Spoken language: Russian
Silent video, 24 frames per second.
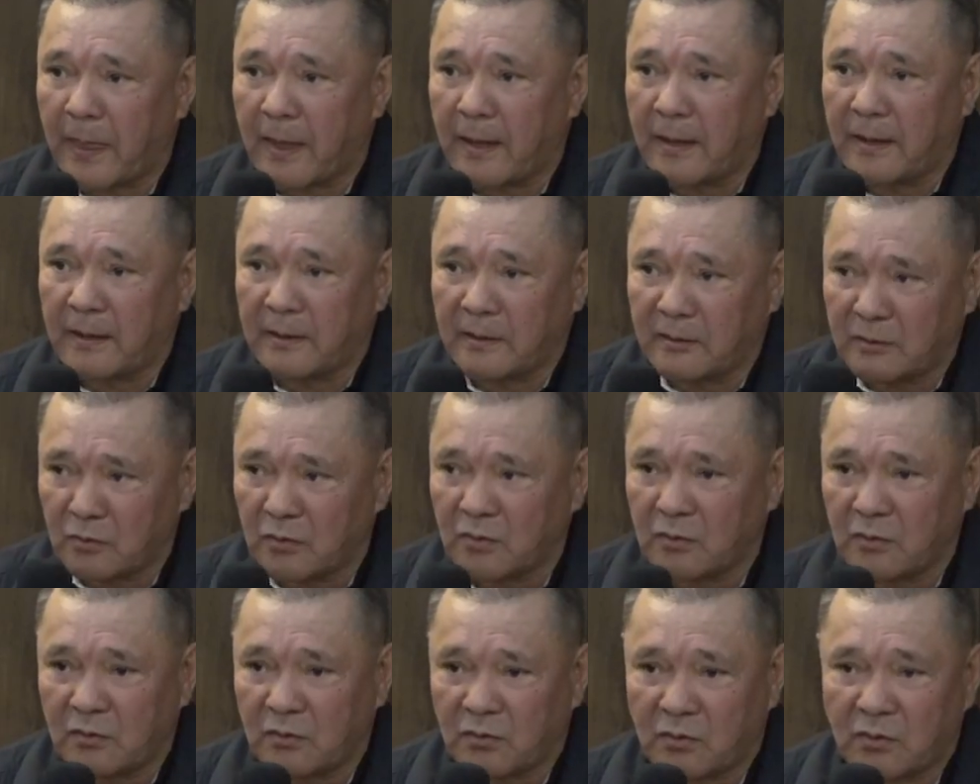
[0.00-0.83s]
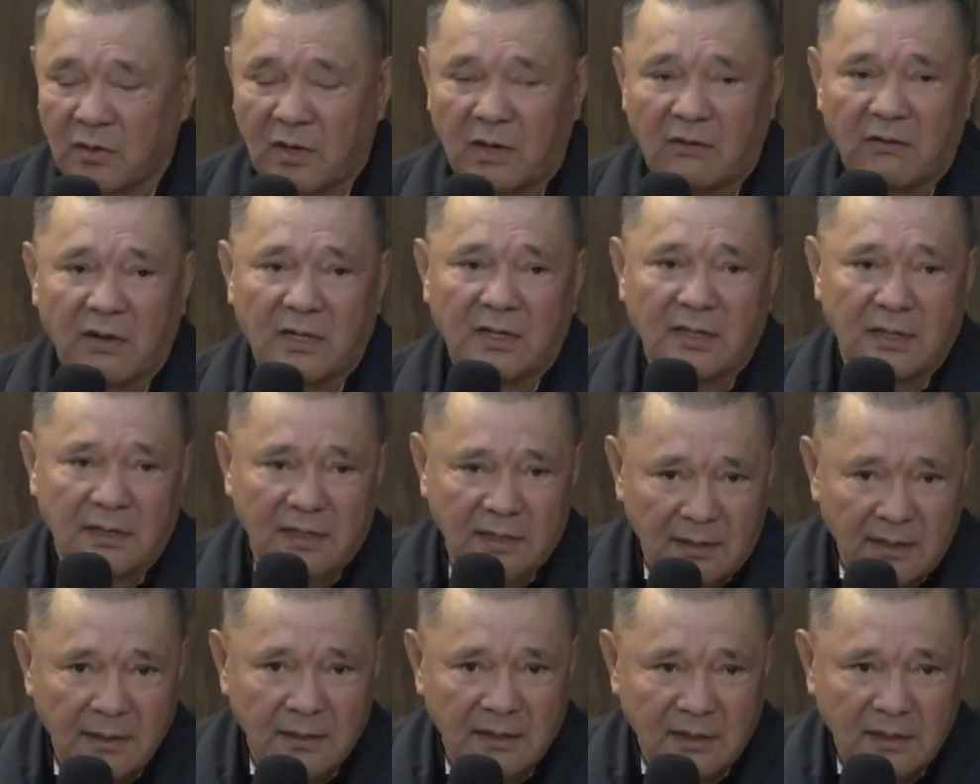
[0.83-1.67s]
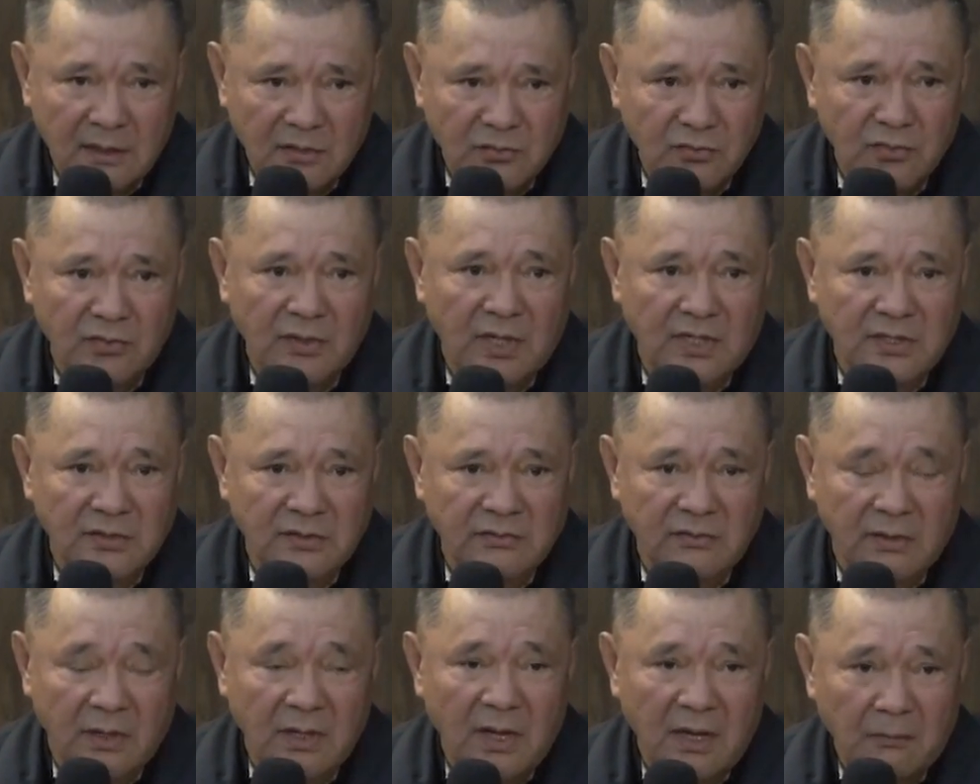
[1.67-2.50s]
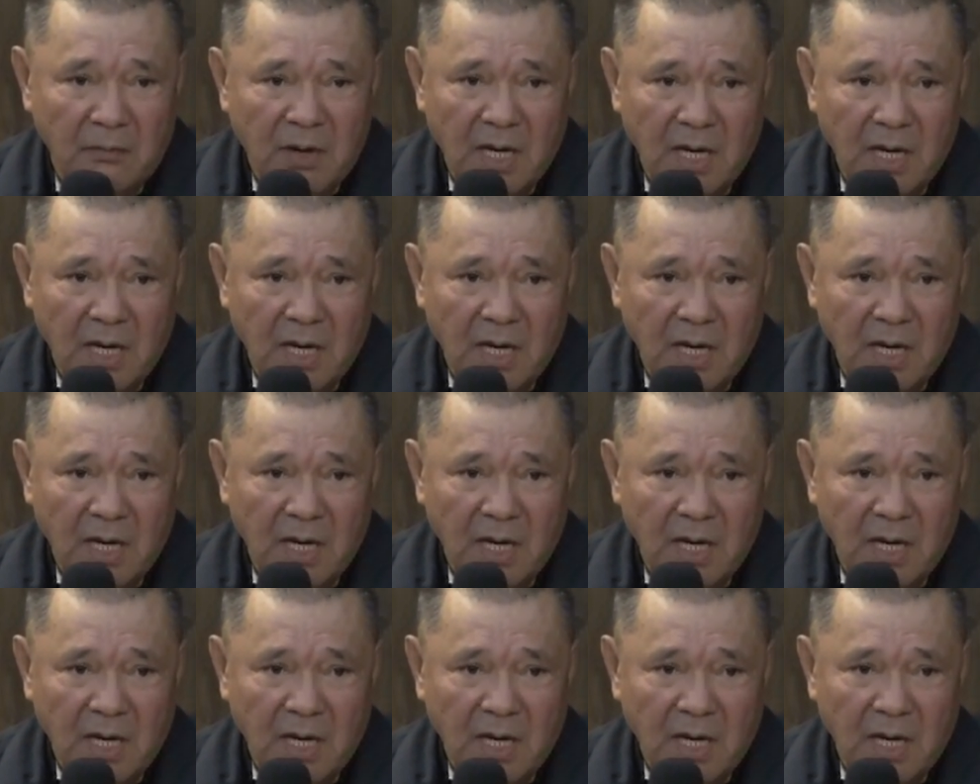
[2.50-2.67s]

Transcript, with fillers: Э, ну, руководители государства